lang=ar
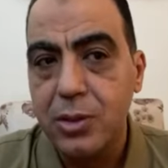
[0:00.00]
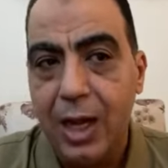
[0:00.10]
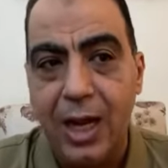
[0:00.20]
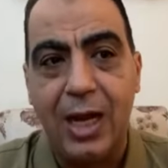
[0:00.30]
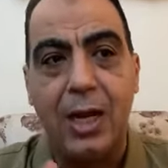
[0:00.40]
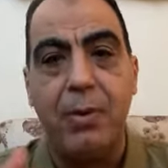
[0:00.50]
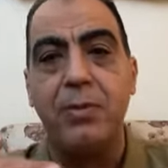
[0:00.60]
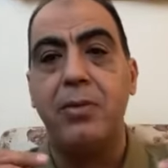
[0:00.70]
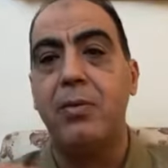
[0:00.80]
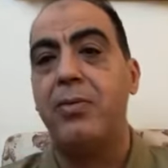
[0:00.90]
قال لك لما بي
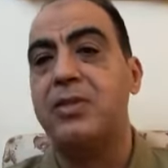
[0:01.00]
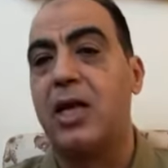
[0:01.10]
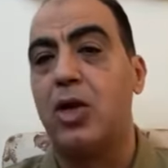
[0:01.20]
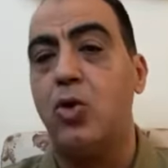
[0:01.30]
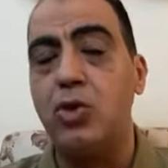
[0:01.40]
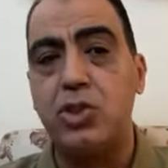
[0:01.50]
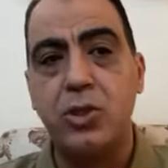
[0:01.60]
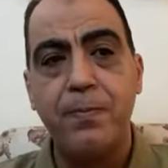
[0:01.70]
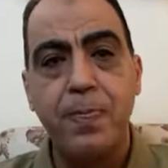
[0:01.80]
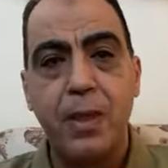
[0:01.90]
ما بيسجلوش
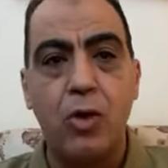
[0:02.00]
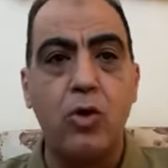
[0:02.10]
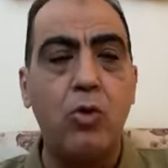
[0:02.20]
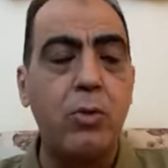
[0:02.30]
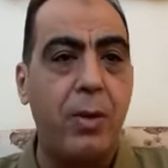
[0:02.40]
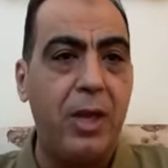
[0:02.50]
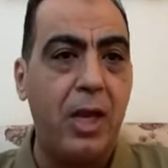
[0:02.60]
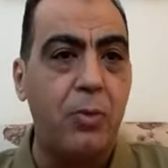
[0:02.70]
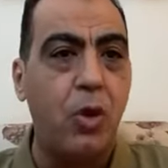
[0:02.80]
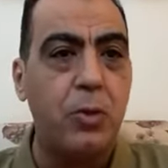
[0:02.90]
الجمهور ما
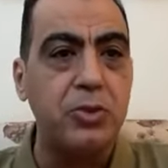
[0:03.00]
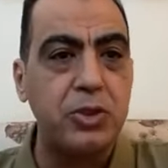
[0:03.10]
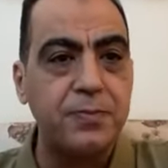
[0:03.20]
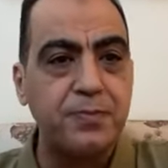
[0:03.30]
بيهاجمهمش